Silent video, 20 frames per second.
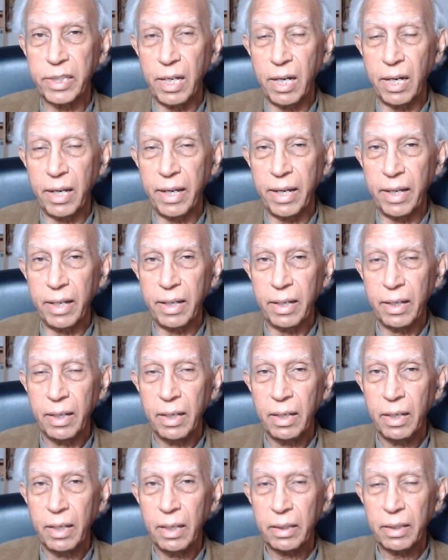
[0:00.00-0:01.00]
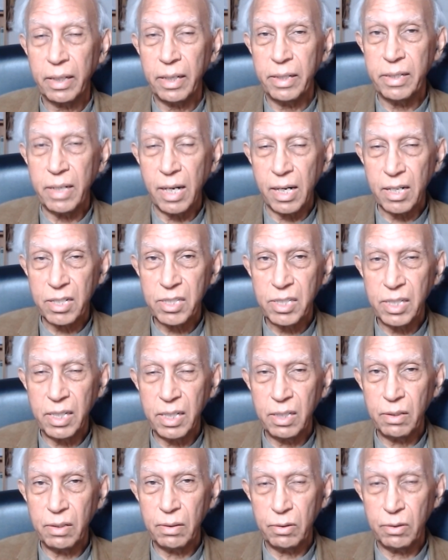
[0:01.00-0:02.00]
क्या है कि
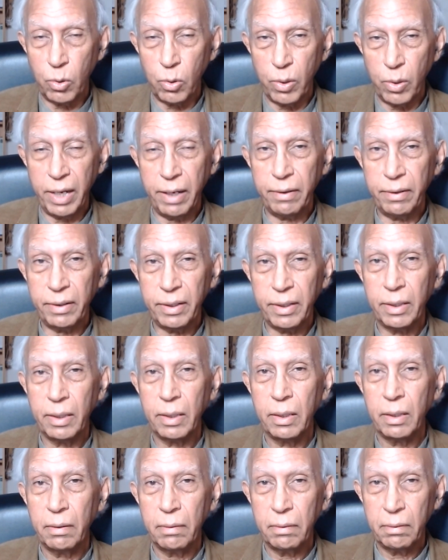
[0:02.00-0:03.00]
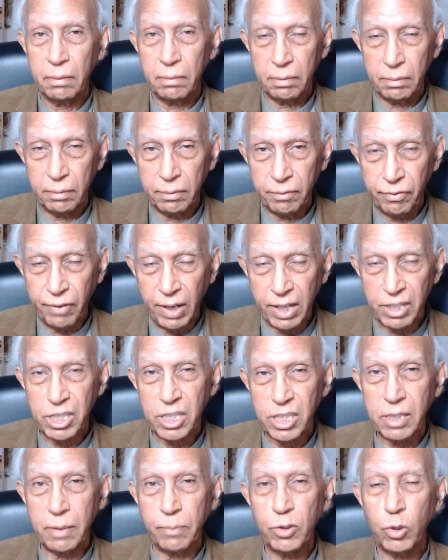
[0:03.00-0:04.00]
नाटसी जो है
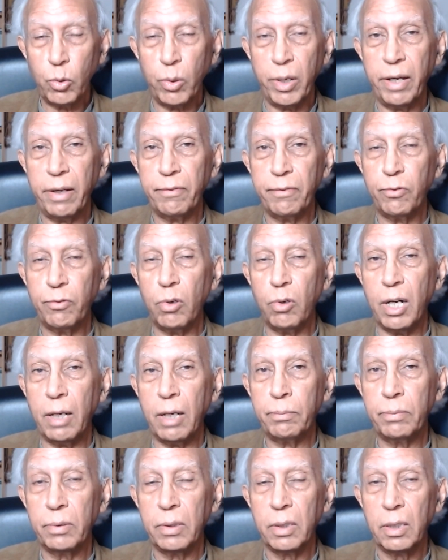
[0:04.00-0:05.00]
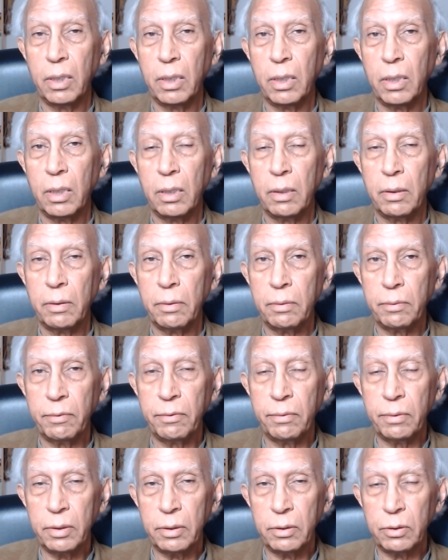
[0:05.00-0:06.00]
फैशिज़म जो है वो अब
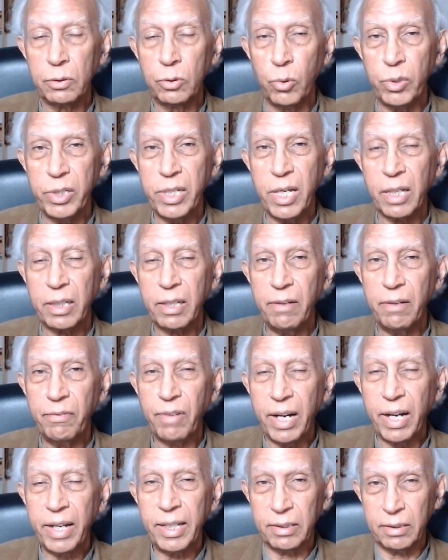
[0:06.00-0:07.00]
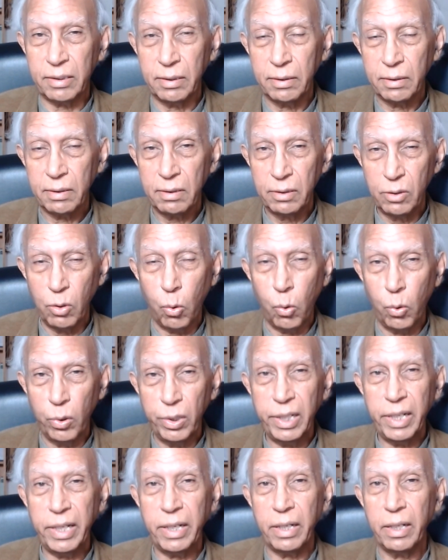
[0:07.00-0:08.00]
दुनिया की वाहिद द
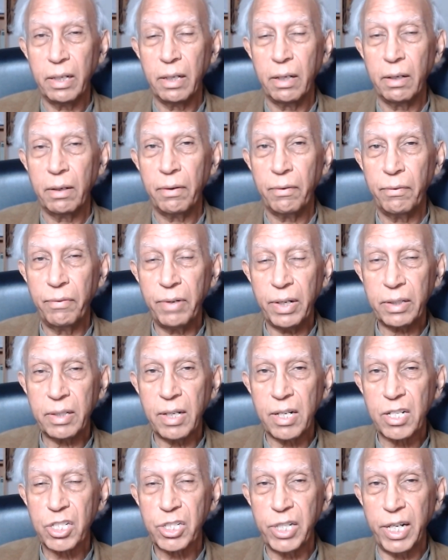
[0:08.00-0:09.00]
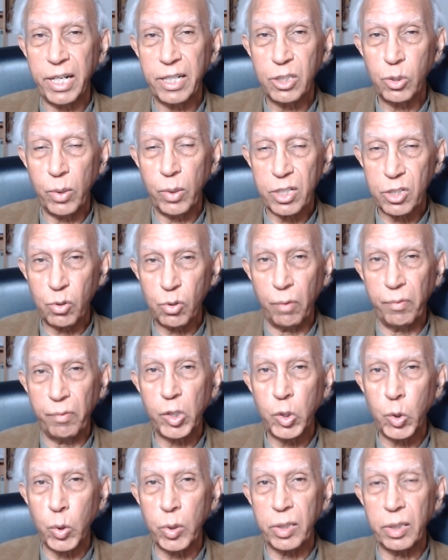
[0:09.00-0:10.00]
ओनली वर्कर स्टेट जो है
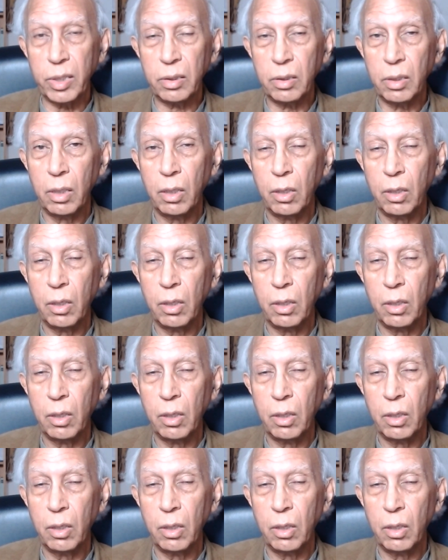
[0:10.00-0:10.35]
सोवियत यूनियन